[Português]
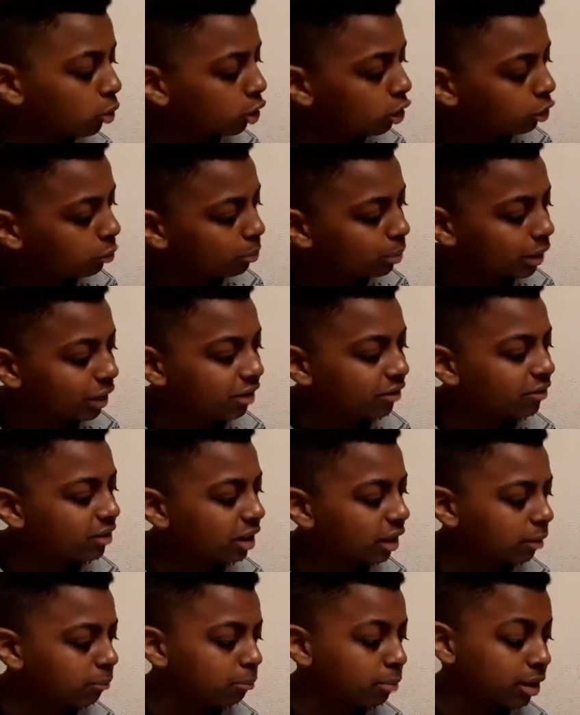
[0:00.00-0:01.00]
olho pra ele
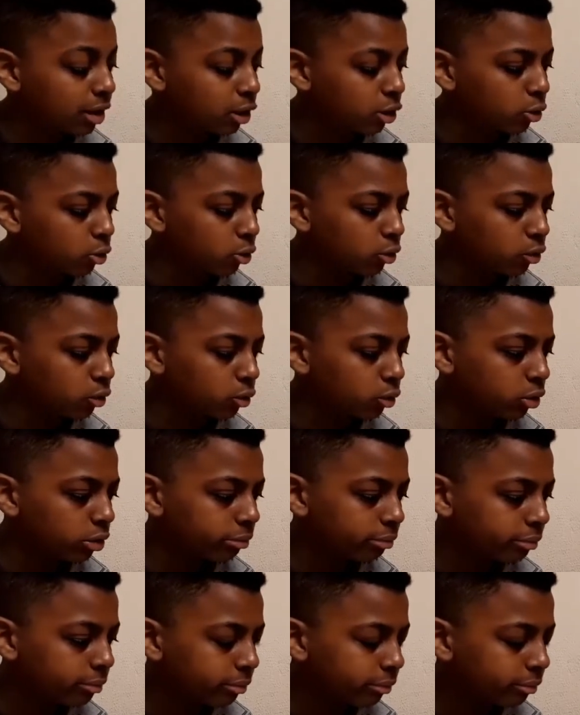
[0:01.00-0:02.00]
ficar brilhoso.
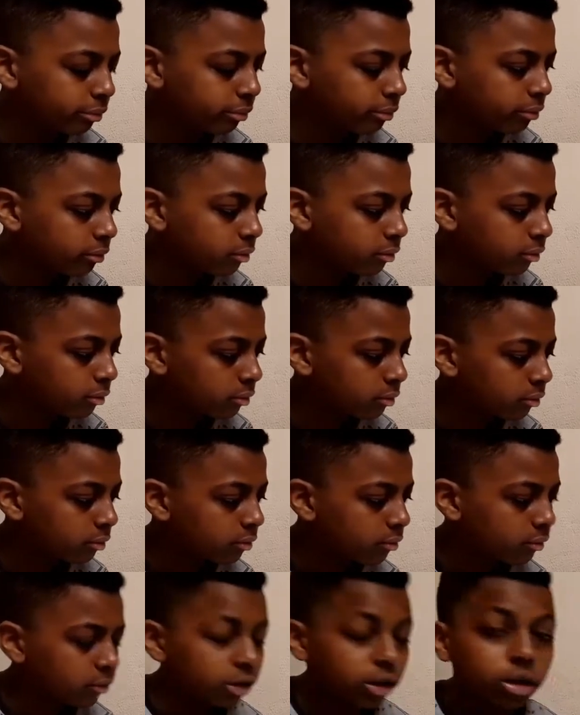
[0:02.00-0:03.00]

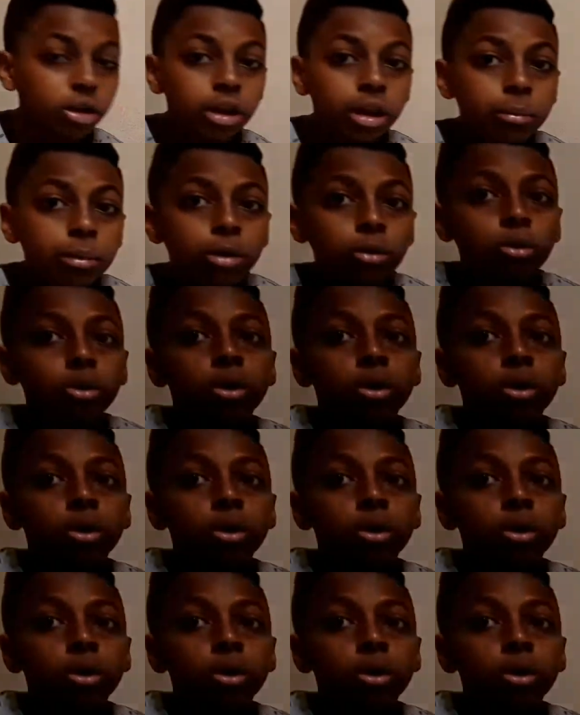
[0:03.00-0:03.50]
Olha meu